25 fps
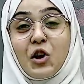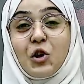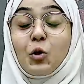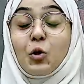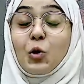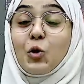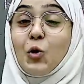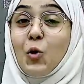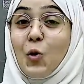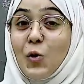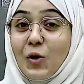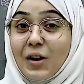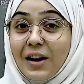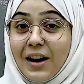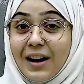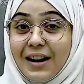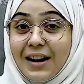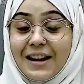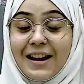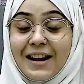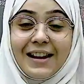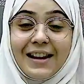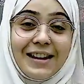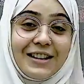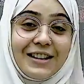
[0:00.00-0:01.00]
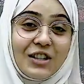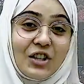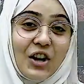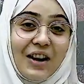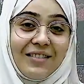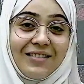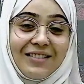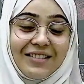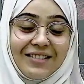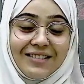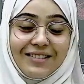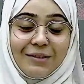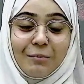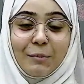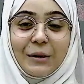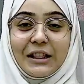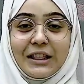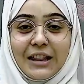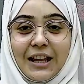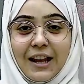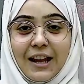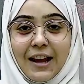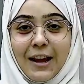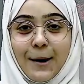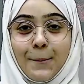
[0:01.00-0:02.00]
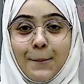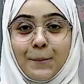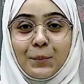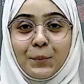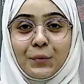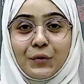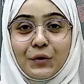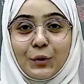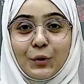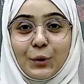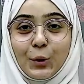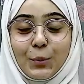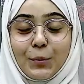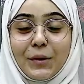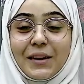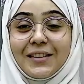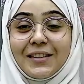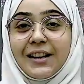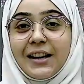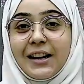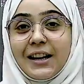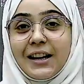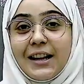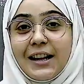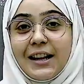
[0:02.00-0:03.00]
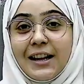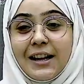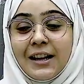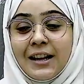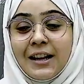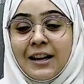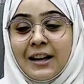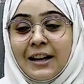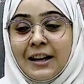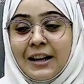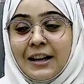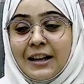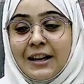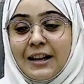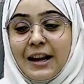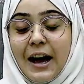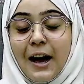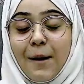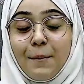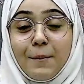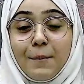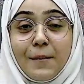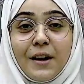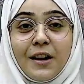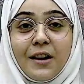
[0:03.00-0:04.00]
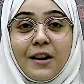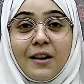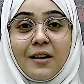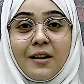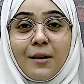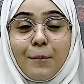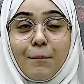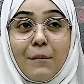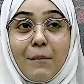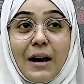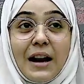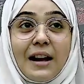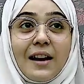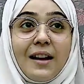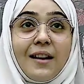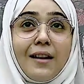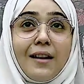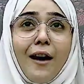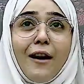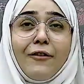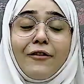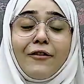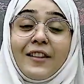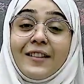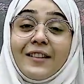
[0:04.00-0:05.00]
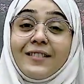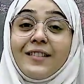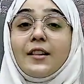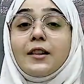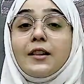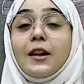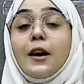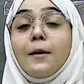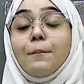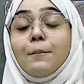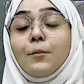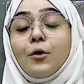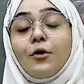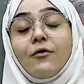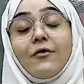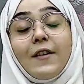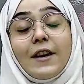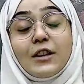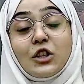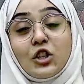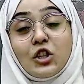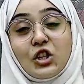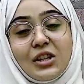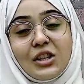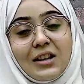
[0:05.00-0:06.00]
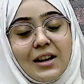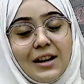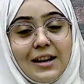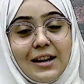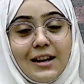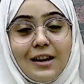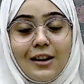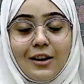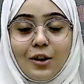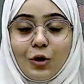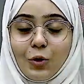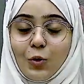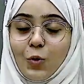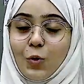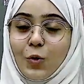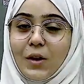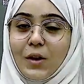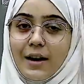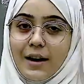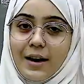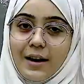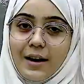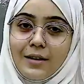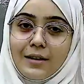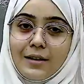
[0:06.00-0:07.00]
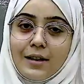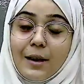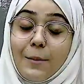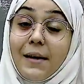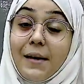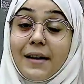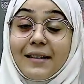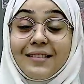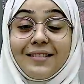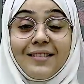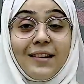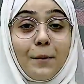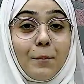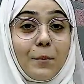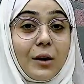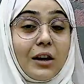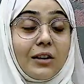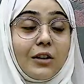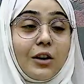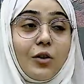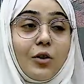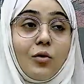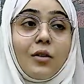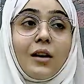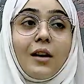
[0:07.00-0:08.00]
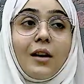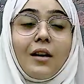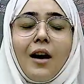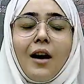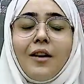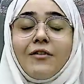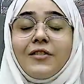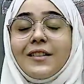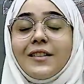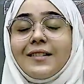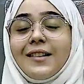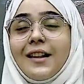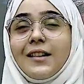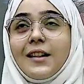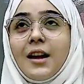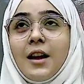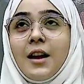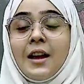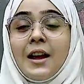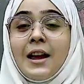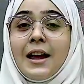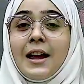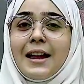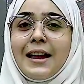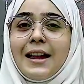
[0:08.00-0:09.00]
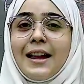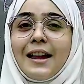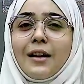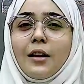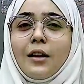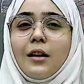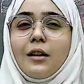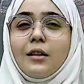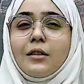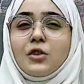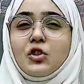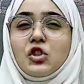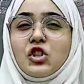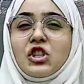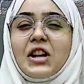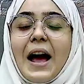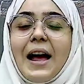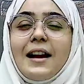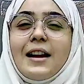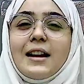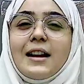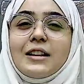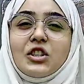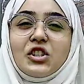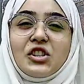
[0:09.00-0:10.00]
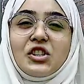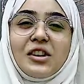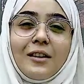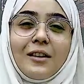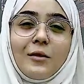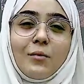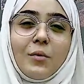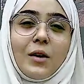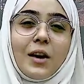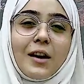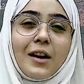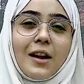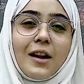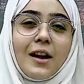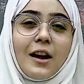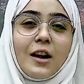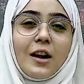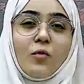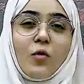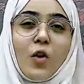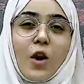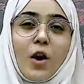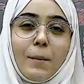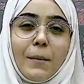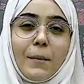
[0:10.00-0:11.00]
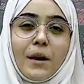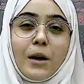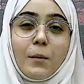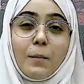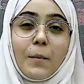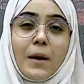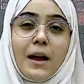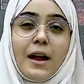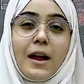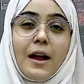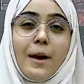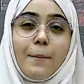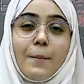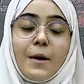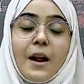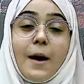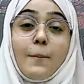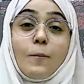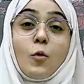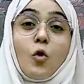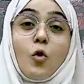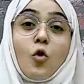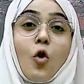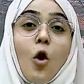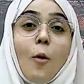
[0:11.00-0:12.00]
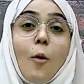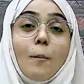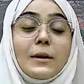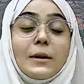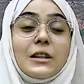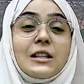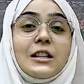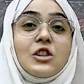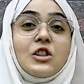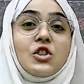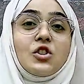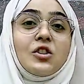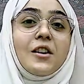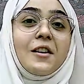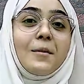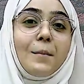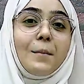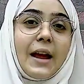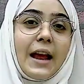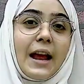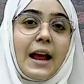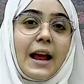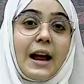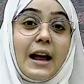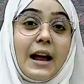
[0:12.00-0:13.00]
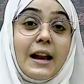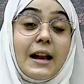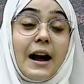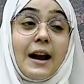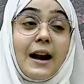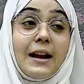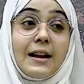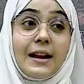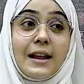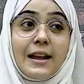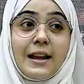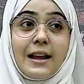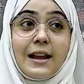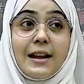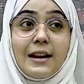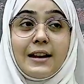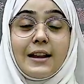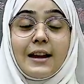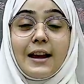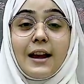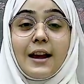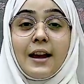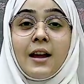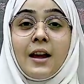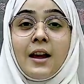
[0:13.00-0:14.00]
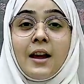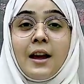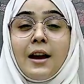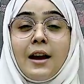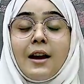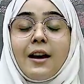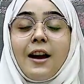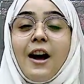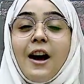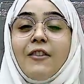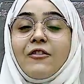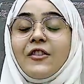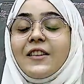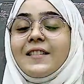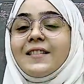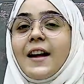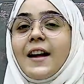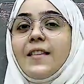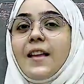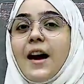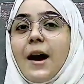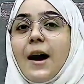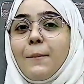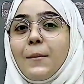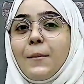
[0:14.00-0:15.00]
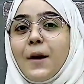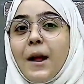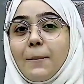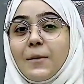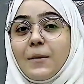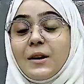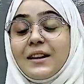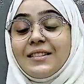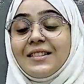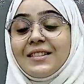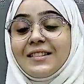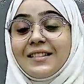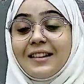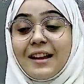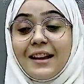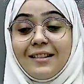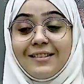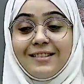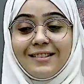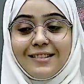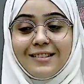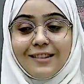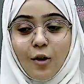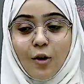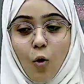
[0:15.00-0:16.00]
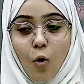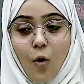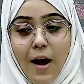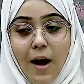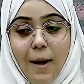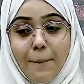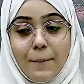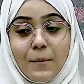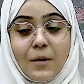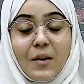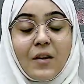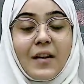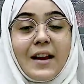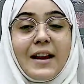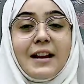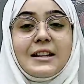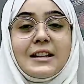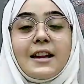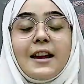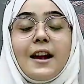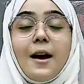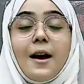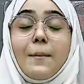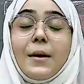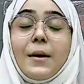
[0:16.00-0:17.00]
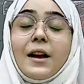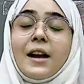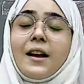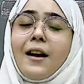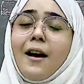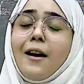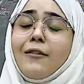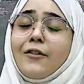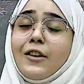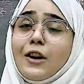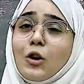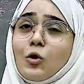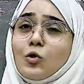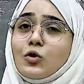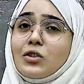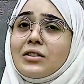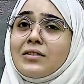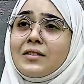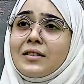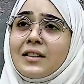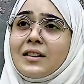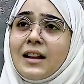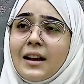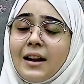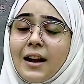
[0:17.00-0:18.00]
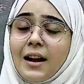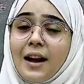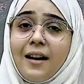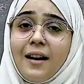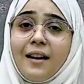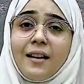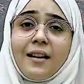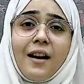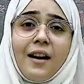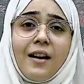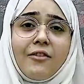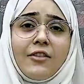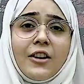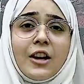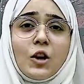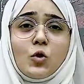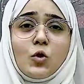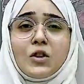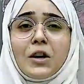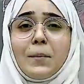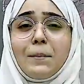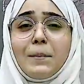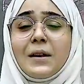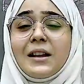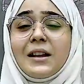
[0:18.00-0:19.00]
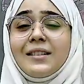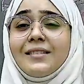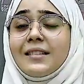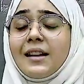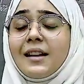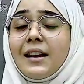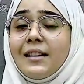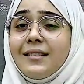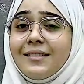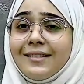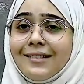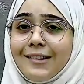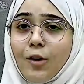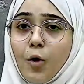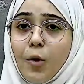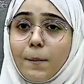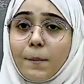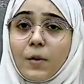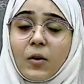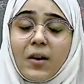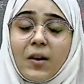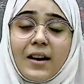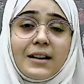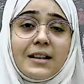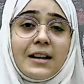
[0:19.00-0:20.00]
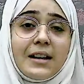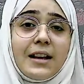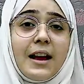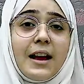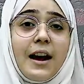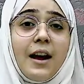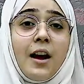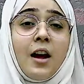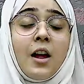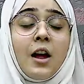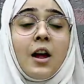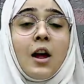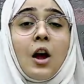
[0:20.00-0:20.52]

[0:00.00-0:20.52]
ग्रो करने के चांसेस मिलते हैं तो बेसिकली यहाँ पर मैंने काफ़ी ज़्यादा प्रोफेशनली ग्रो किया ये मैं एक्सेप्ट करती हूँ कि काफ़ी ज़्यादा एक चैलेंजिंग वर्किंग एनवायरनमेंट में अपने आप को कॉम्पिटिशन में लाने के लिए काफ़ी ज़्यादा आपने अपनी स्किल्स को अपग्रेड किया मैंने काफ़ी कुछ सीखा काफ़ी कुछ अपनी स्किल्स को अपग्रेड किया